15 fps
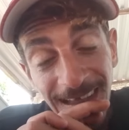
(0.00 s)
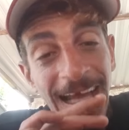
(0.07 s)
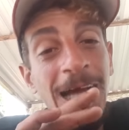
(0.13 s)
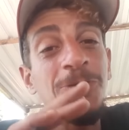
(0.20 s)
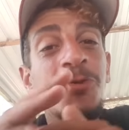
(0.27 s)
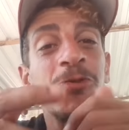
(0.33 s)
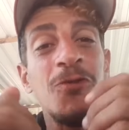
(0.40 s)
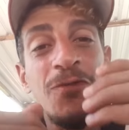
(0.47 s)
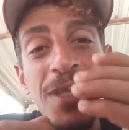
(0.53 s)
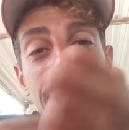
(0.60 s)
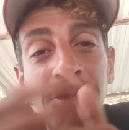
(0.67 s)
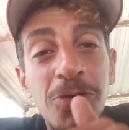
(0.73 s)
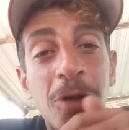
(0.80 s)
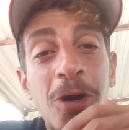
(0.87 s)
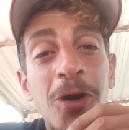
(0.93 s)
غتكونوا
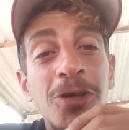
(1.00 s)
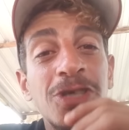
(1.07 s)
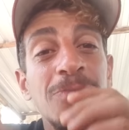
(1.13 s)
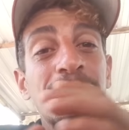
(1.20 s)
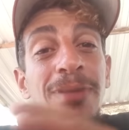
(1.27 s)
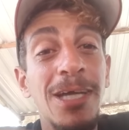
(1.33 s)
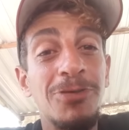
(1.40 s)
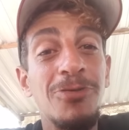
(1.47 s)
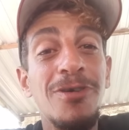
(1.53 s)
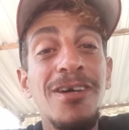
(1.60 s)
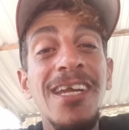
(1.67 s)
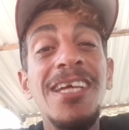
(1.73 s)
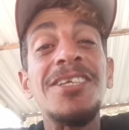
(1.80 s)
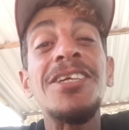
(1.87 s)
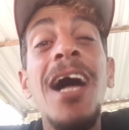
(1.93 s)
فطرتو شبعتو
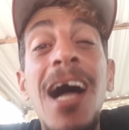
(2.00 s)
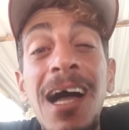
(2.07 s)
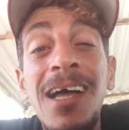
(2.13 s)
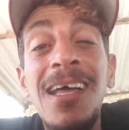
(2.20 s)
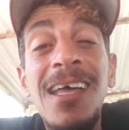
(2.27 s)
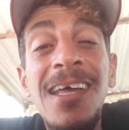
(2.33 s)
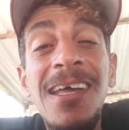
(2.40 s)
الكريشه